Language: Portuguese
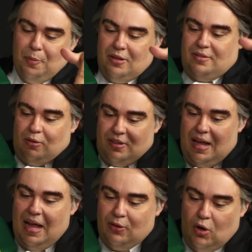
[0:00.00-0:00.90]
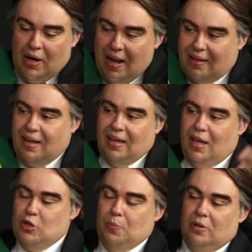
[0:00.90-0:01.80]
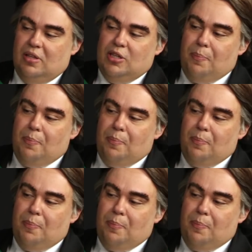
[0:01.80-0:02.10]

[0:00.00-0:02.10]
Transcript: a posiçãozinha lá do Karate Kid, pô, você é